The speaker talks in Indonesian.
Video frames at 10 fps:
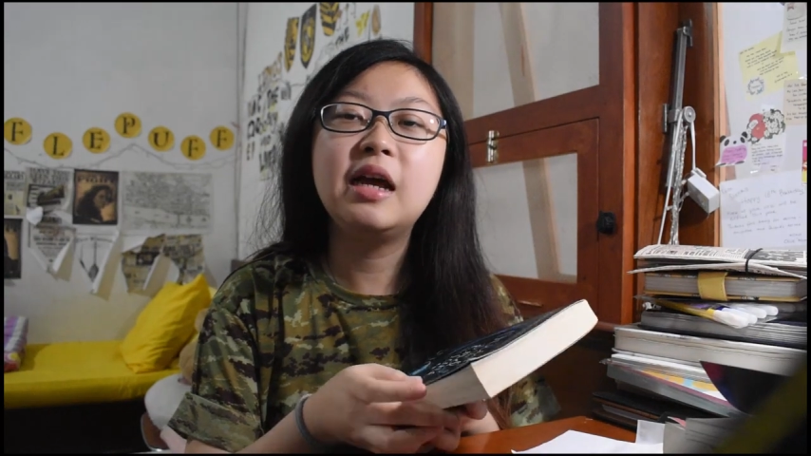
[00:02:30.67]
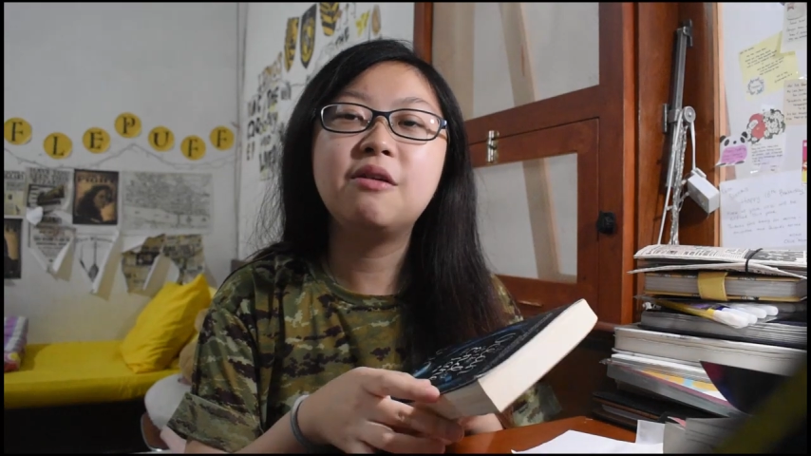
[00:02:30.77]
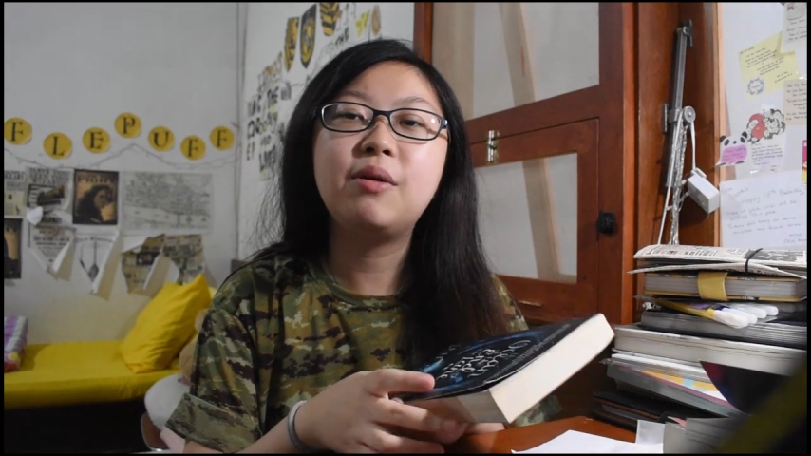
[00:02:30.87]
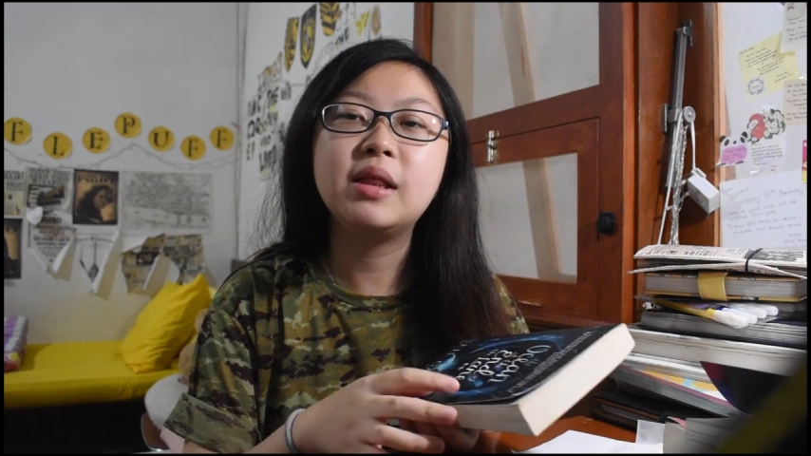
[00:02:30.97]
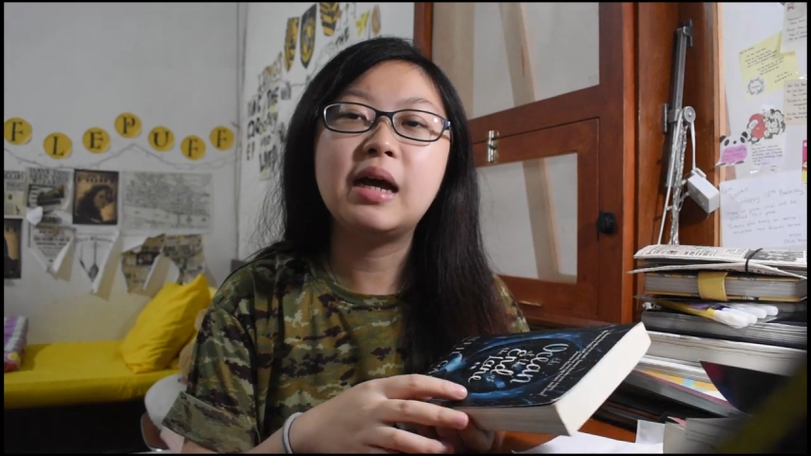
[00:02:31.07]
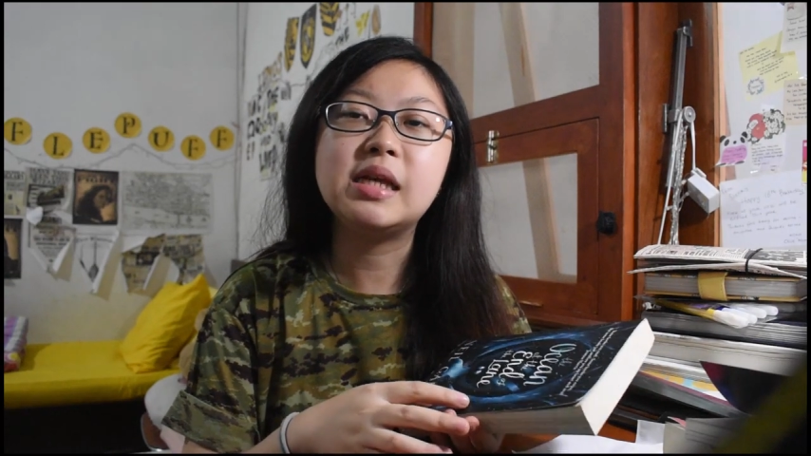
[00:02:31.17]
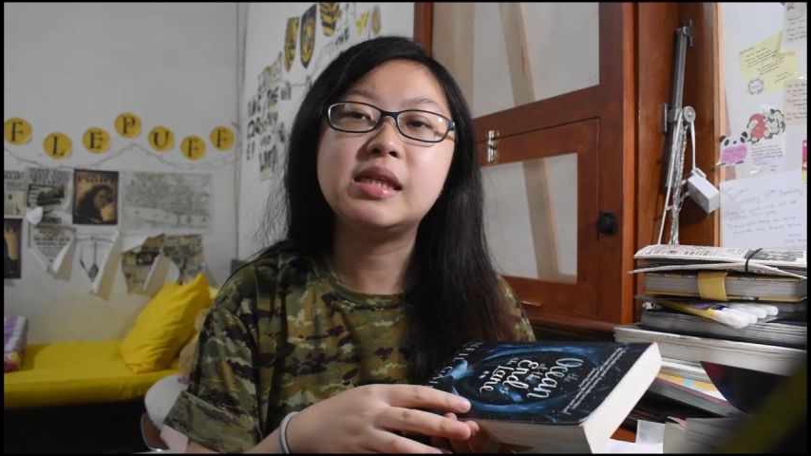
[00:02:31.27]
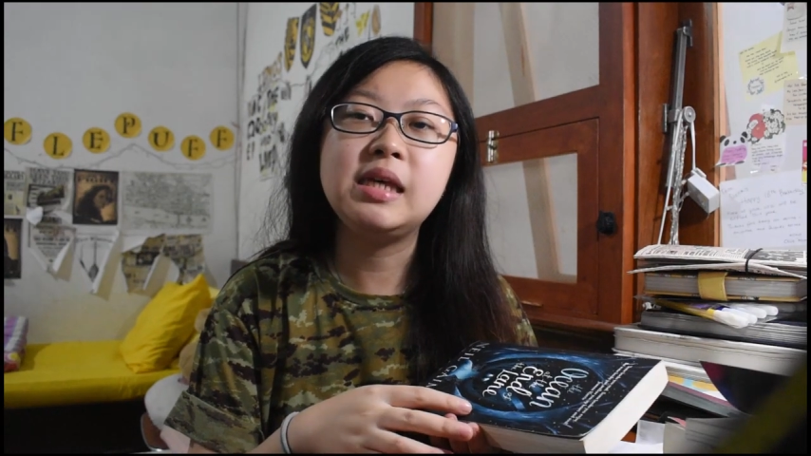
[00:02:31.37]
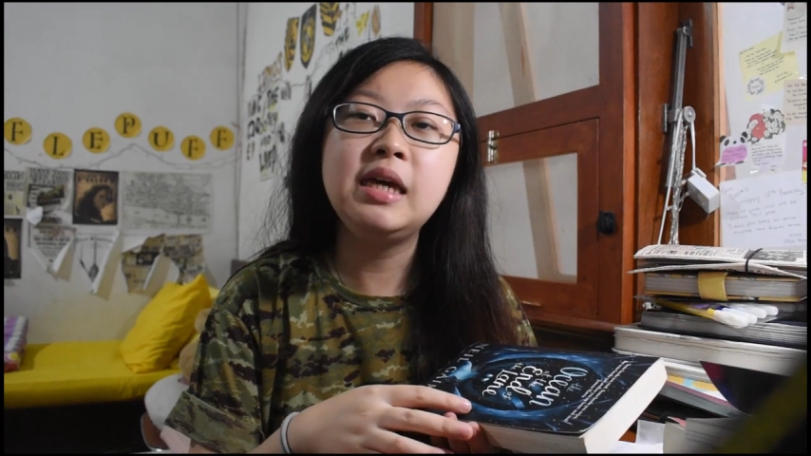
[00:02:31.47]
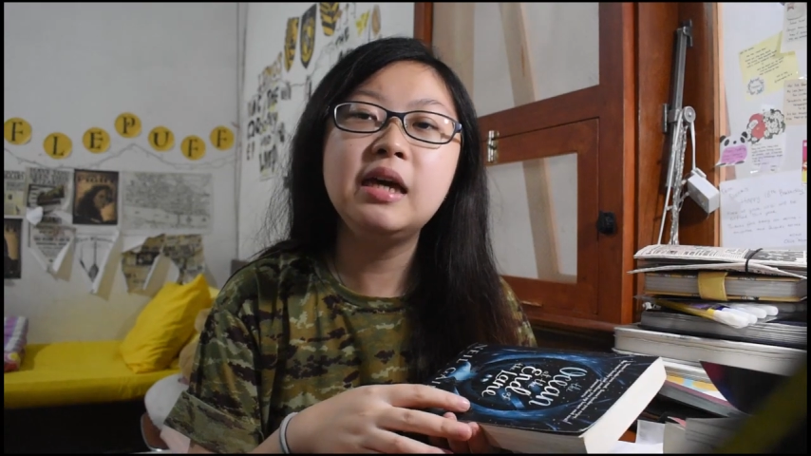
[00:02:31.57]
adalah
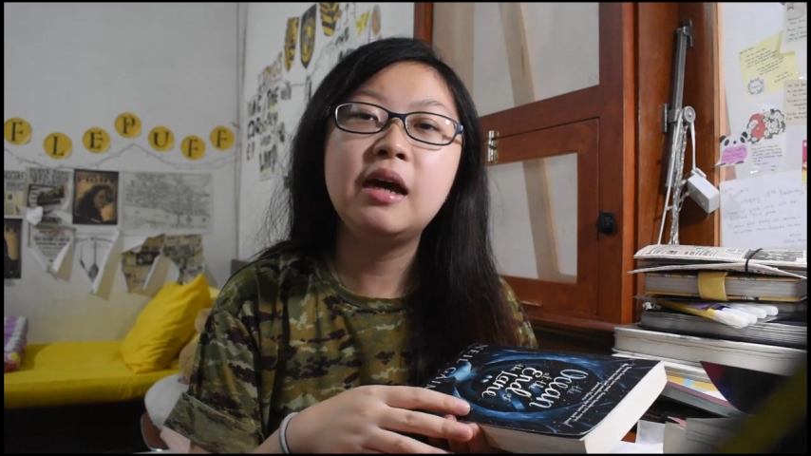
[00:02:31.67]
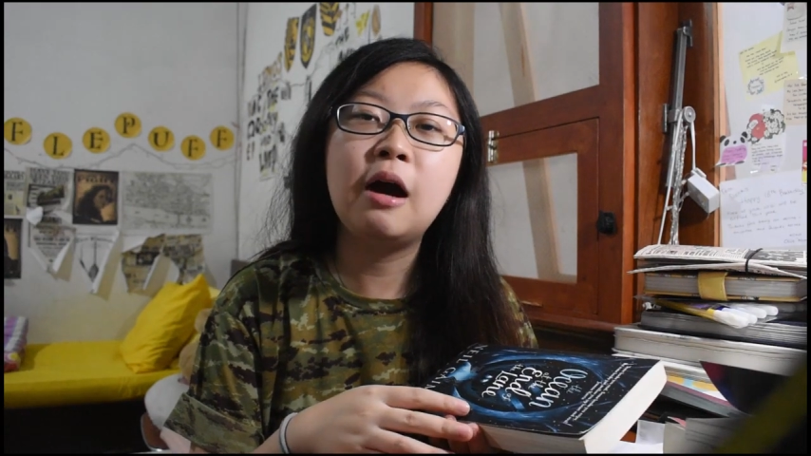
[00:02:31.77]
fantasi,